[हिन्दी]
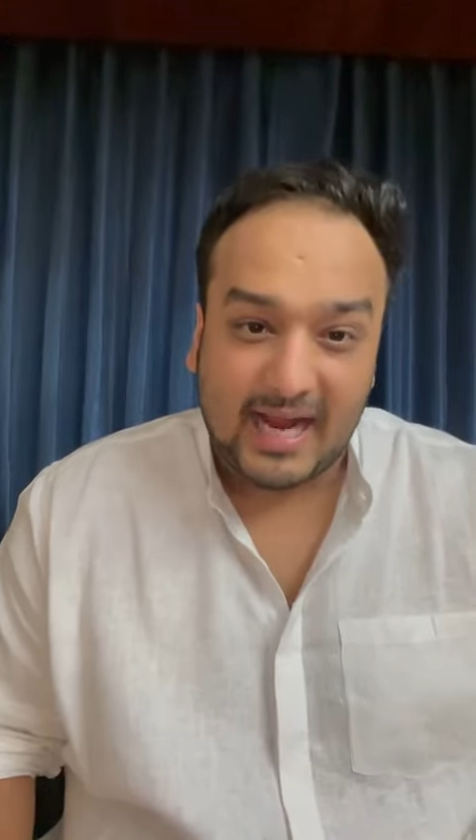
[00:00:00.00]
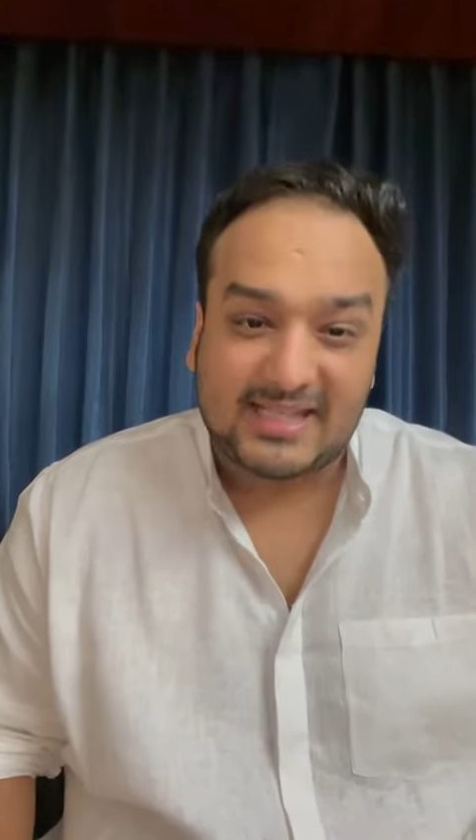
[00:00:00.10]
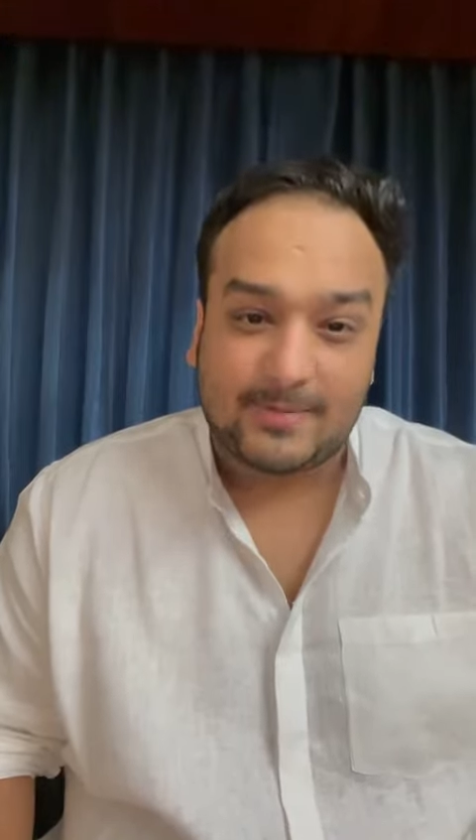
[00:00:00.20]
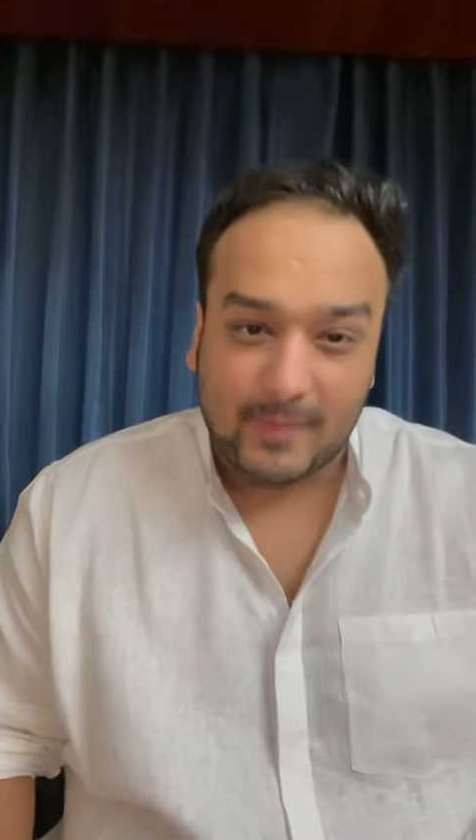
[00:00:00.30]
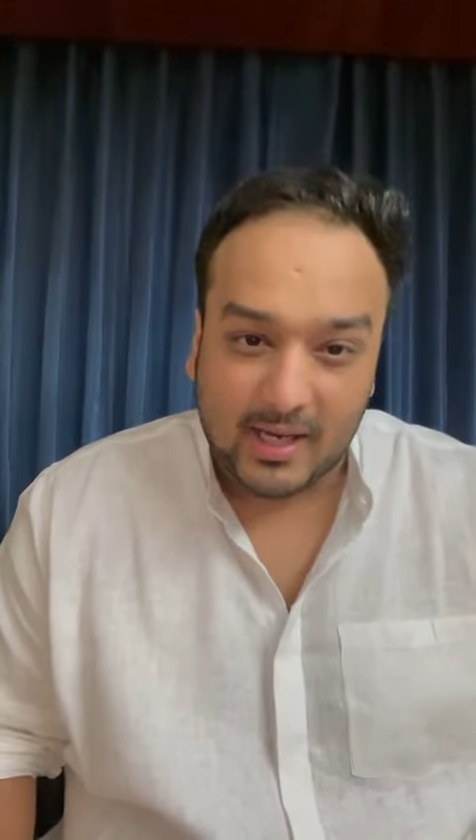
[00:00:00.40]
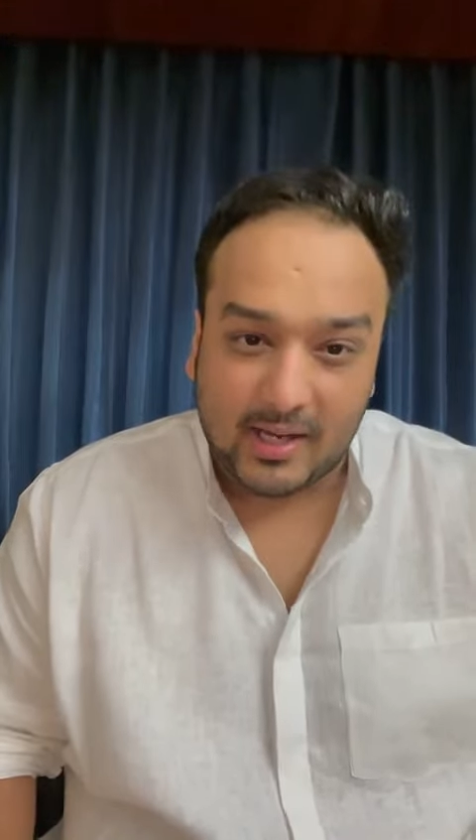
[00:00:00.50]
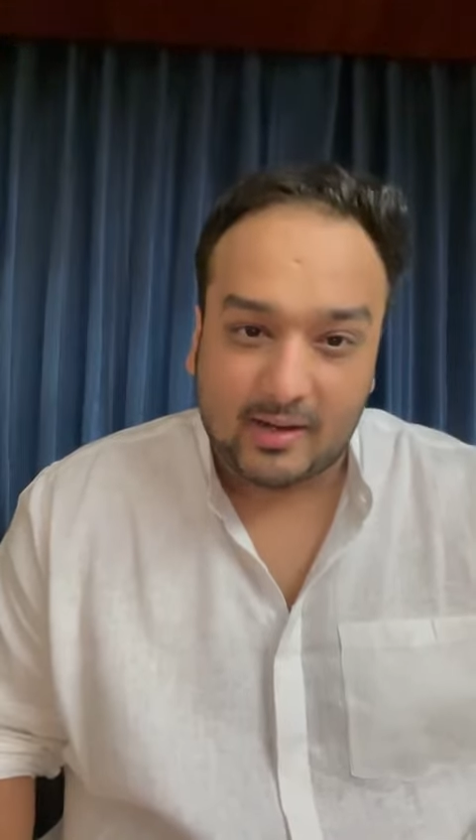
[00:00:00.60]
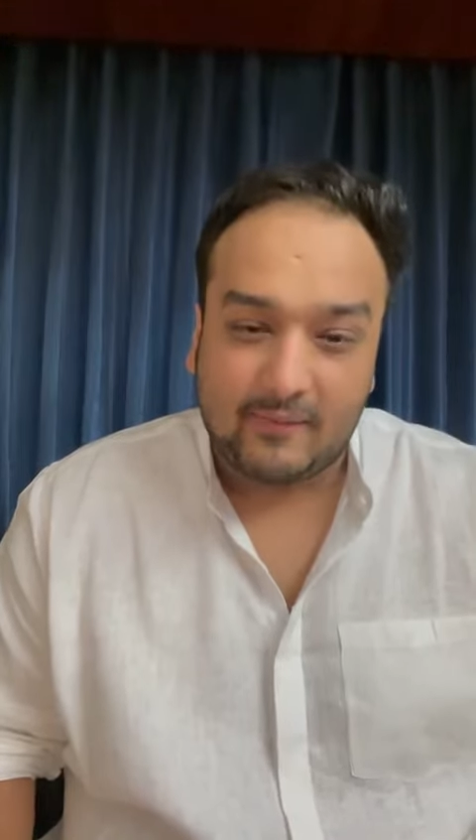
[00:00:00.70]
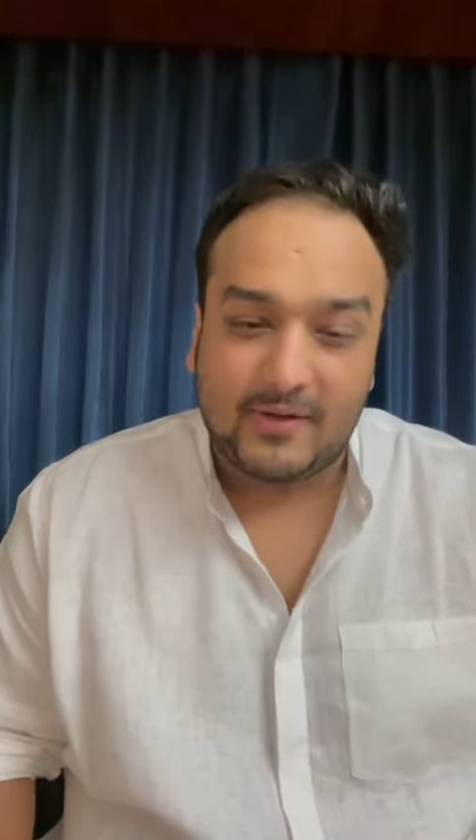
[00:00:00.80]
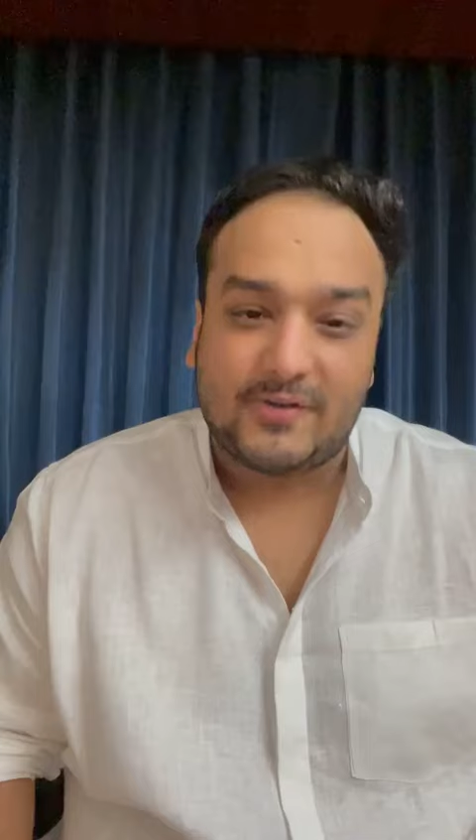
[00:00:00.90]
एक्स मेयर
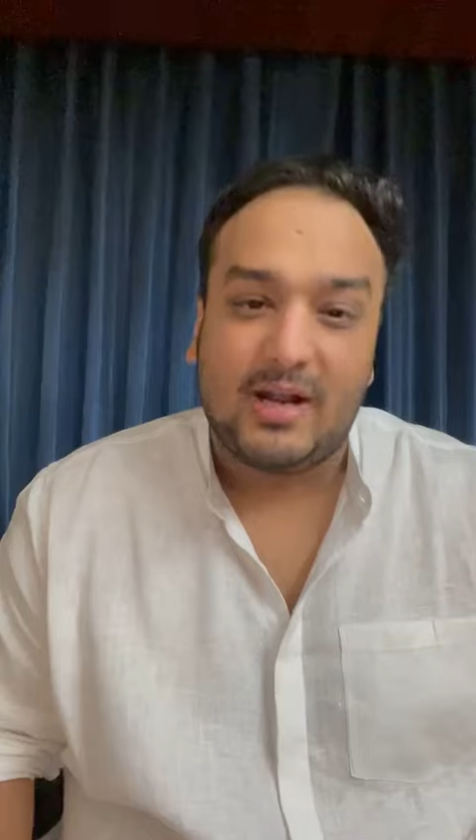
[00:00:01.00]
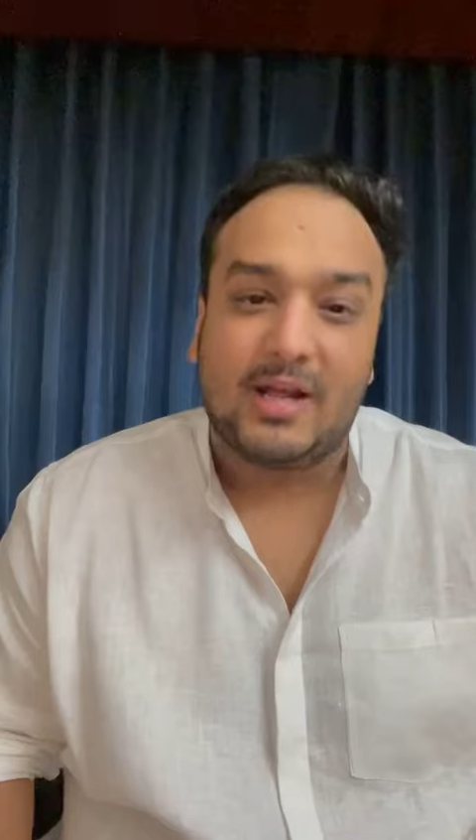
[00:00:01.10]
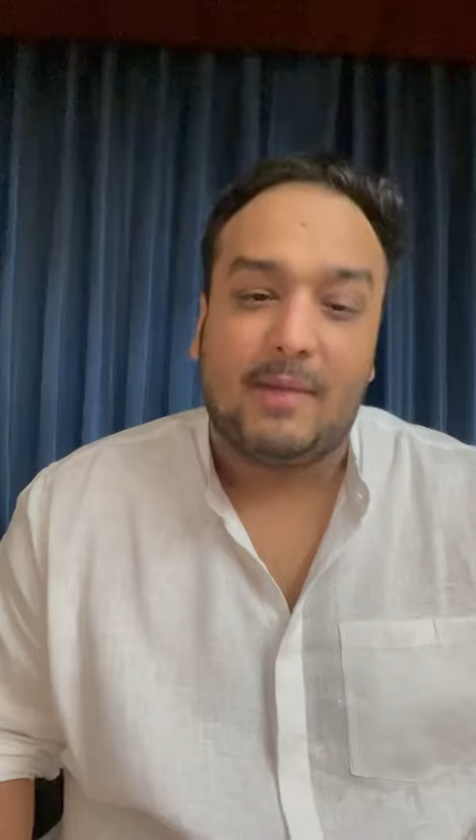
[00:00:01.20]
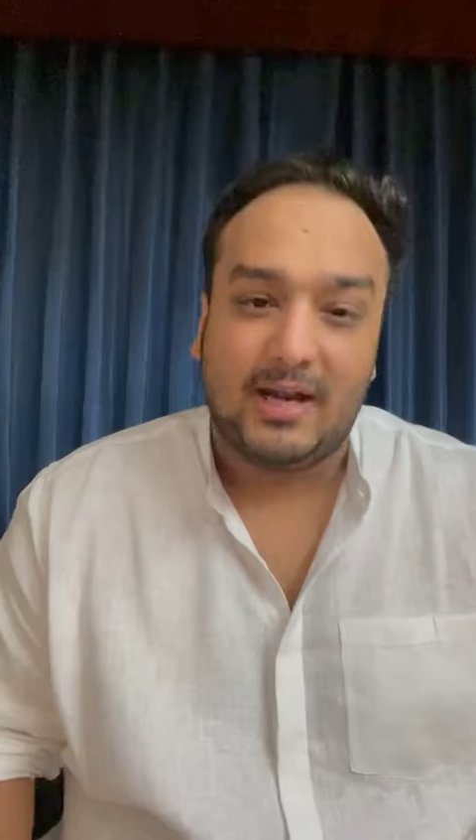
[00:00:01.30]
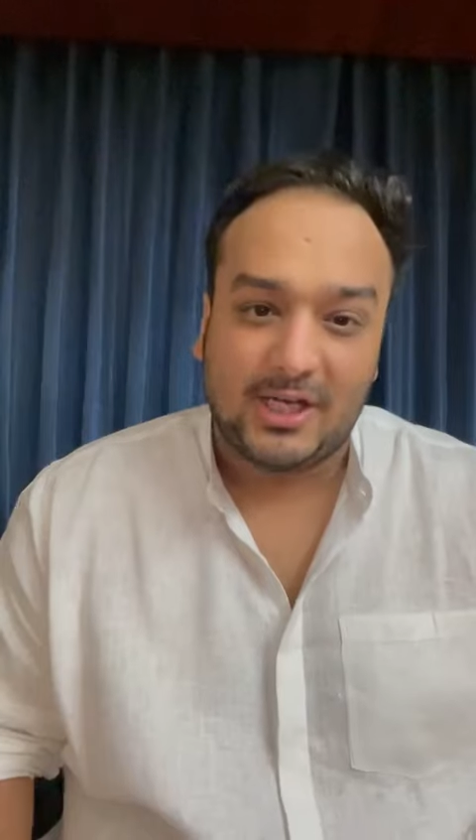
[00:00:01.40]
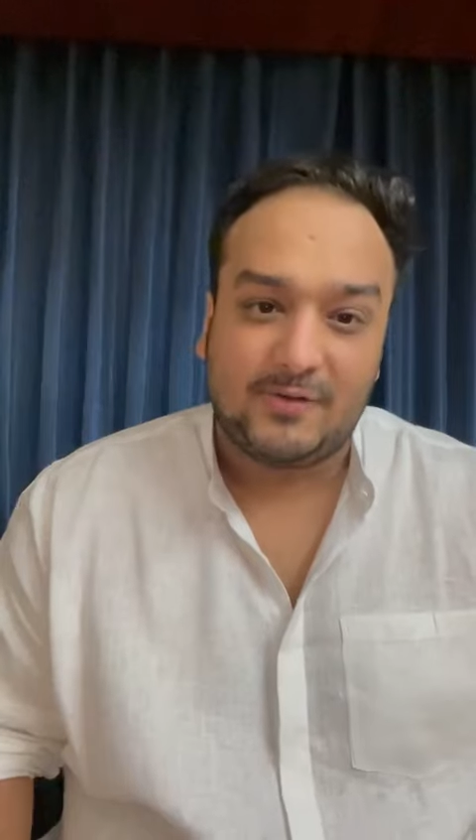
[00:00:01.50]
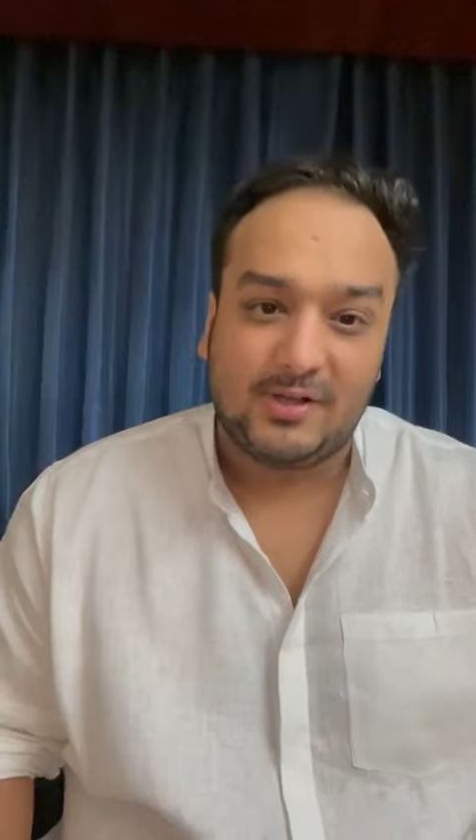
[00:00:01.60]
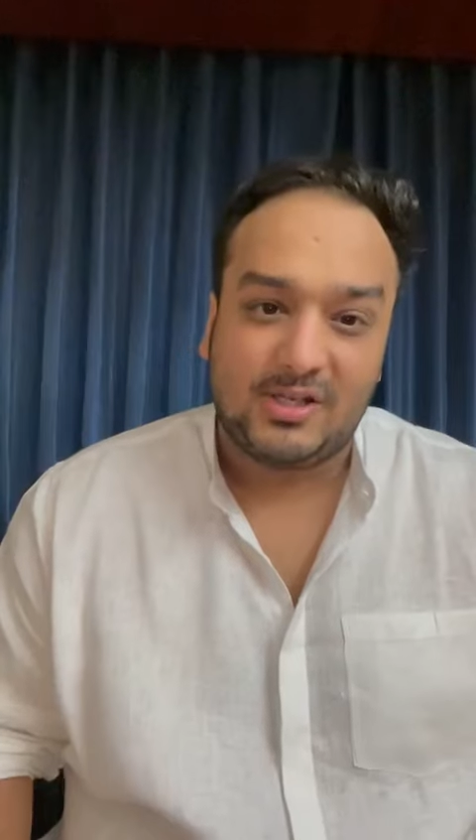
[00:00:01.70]
विश्वनाथ महाडेश्वर